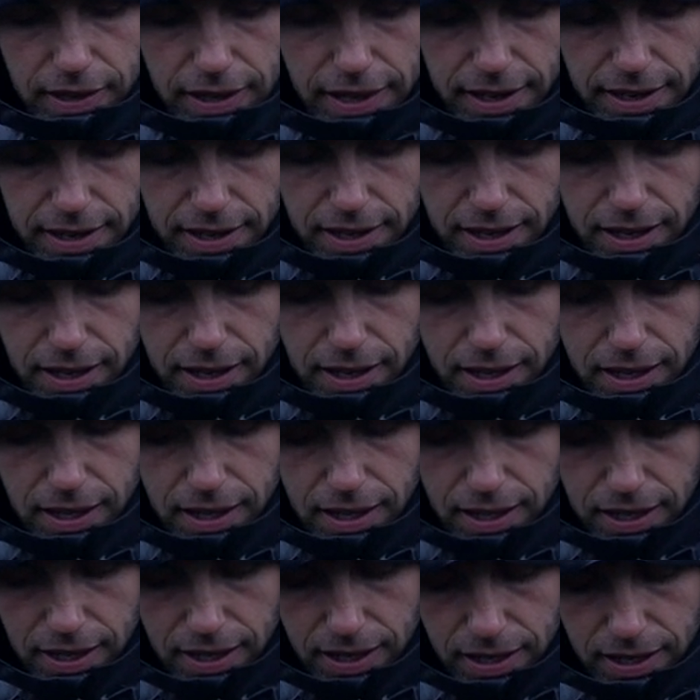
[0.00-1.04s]
voyez
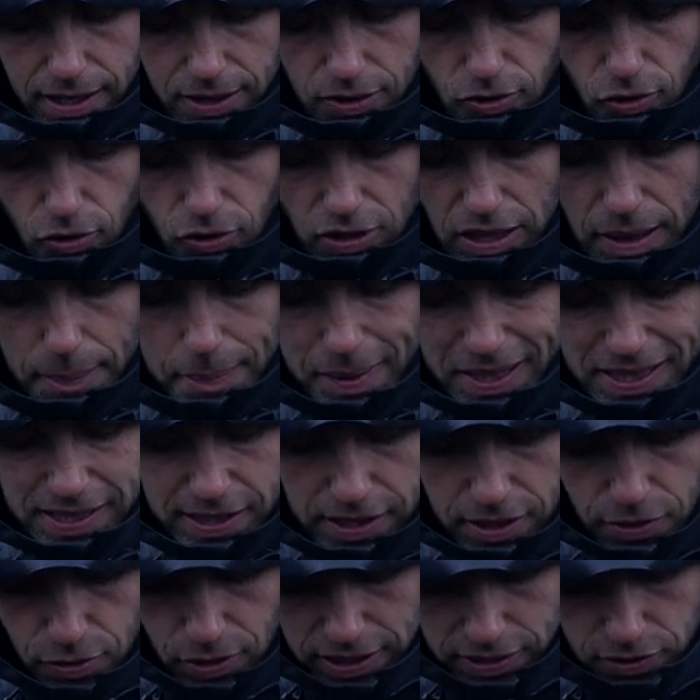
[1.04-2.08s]
Donc on n'a pas de
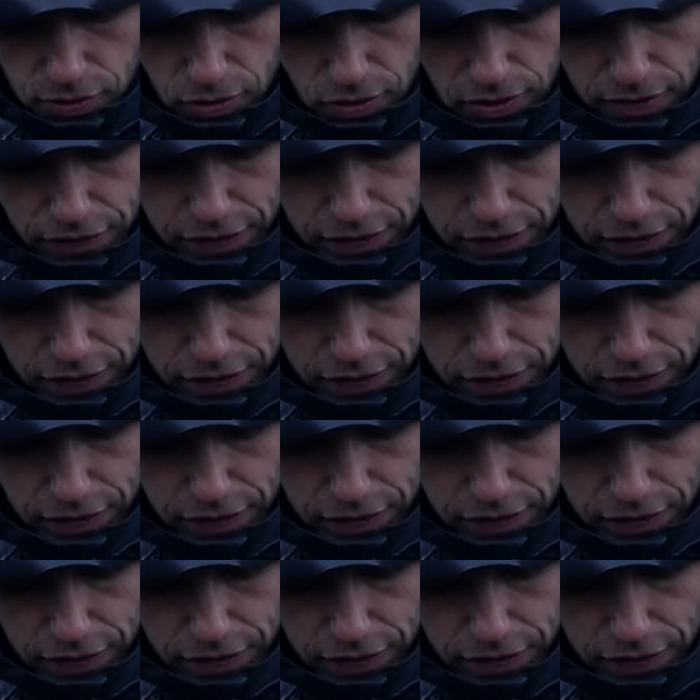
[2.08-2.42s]
circulation